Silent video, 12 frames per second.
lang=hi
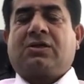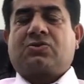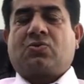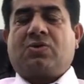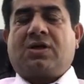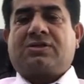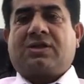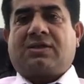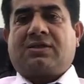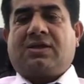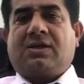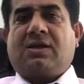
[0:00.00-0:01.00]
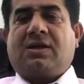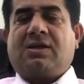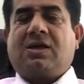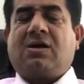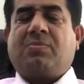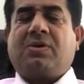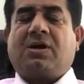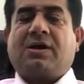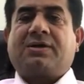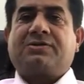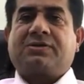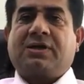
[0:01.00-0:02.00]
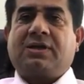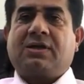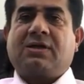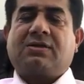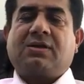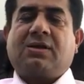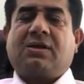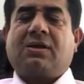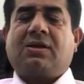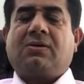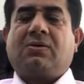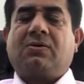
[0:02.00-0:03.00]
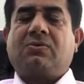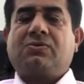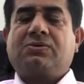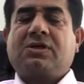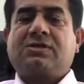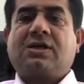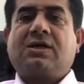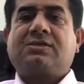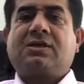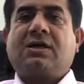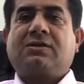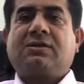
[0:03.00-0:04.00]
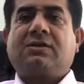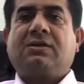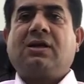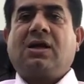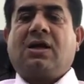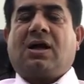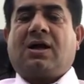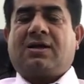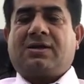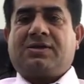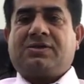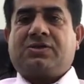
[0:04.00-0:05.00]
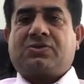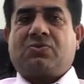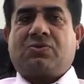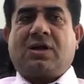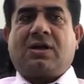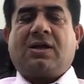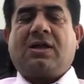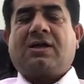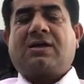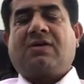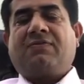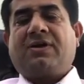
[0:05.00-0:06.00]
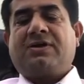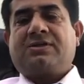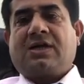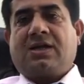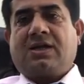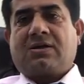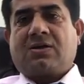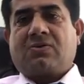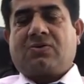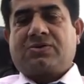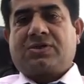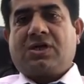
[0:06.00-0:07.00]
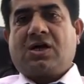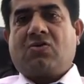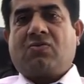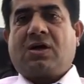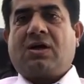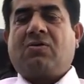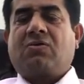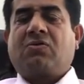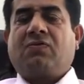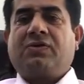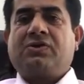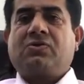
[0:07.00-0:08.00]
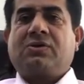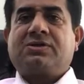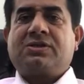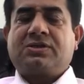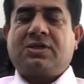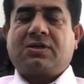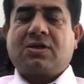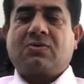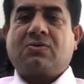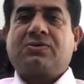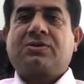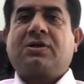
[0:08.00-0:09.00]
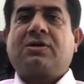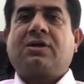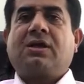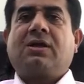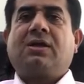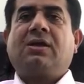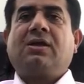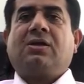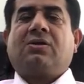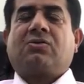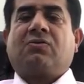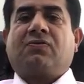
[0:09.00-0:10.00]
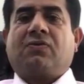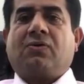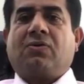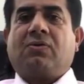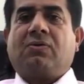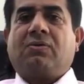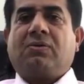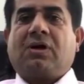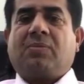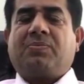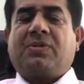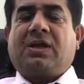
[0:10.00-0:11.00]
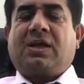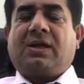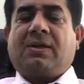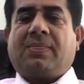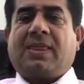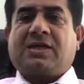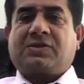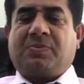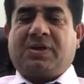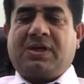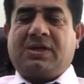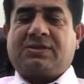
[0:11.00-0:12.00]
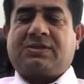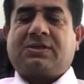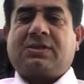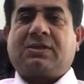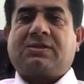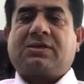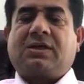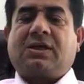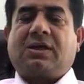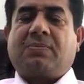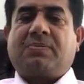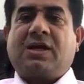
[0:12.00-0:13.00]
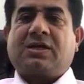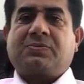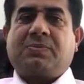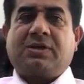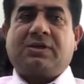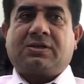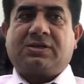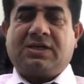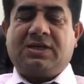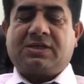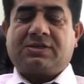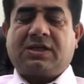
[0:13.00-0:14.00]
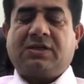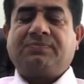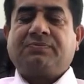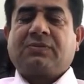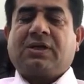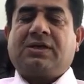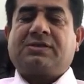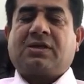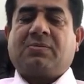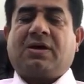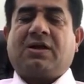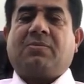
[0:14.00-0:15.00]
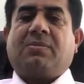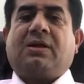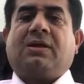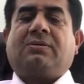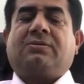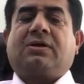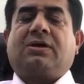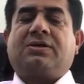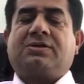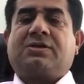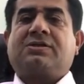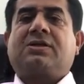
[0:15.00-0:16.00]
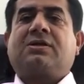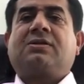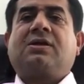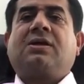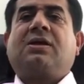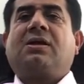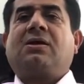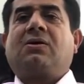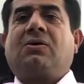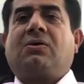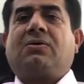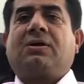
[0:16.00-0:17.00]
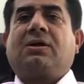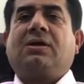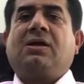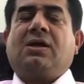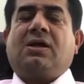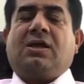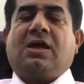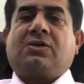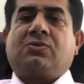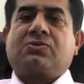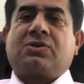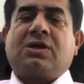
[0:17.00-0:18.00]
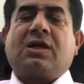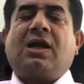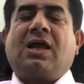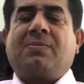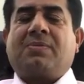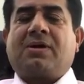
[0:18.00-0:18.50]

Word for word: स्टूडेंट्स आते हैं यहाँ पे आके ट्रेनिंग करते हैं और उसके साथ साथ अगर किसी स्टूडेंट ने ग्राफिक डिज़ाइनिंग का कोर्स किया हुआ है और वह वर्चुअल असिस्टेंट का कोर्स कर रहे हैं तो वो अपने एक्सपीरियंस से अपने एक्सपीरियंस सीनियर से इसके बारे में डिस्कस करते हैं और एक दूसरे की हेल्प